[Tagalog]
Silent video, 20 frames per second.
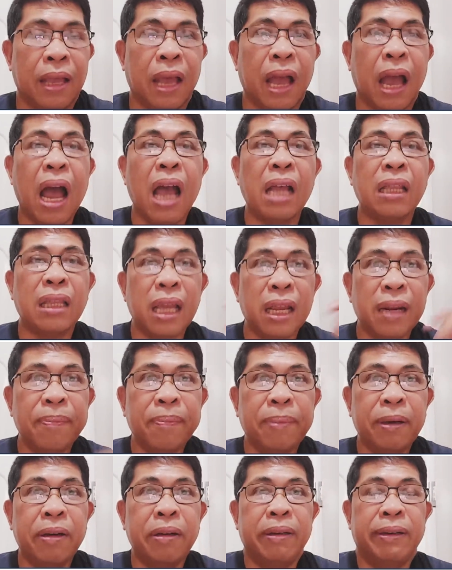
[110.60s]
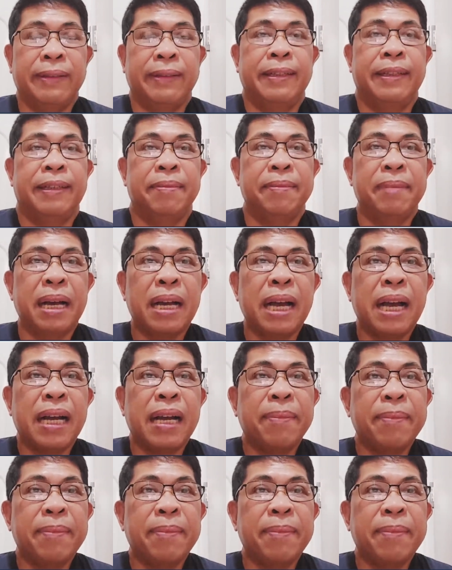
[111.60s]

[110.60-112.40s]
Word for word: Atin po, mga